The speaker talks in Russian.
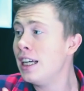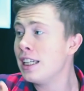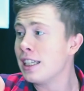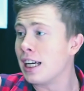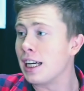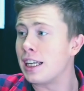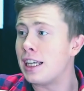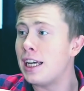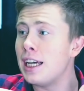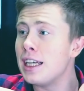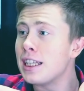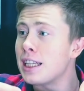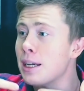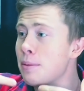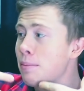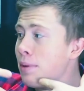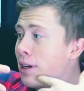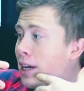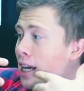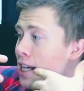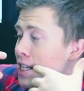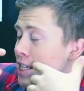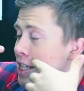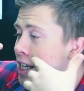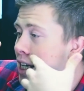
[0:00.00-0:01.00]
какие-то
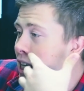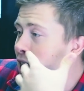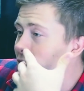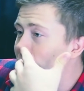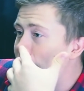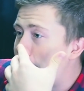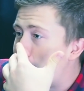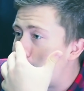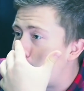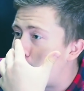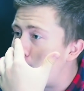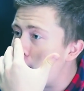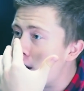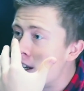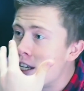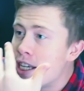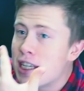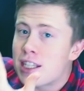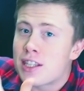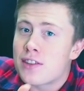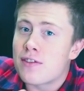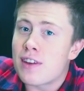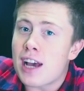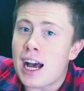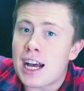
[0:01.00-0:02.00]
магазины, вообще
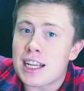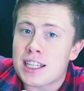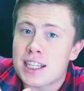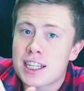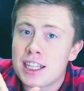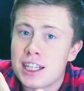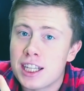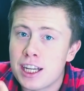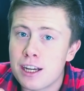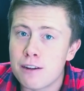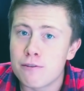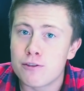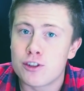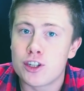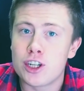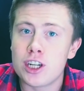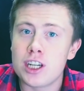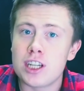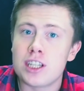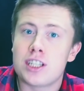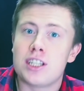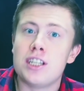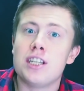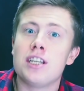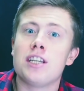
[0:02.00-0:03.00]
не связанные в
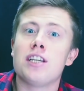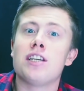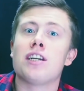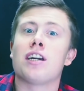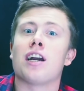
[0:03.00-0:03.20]
жизни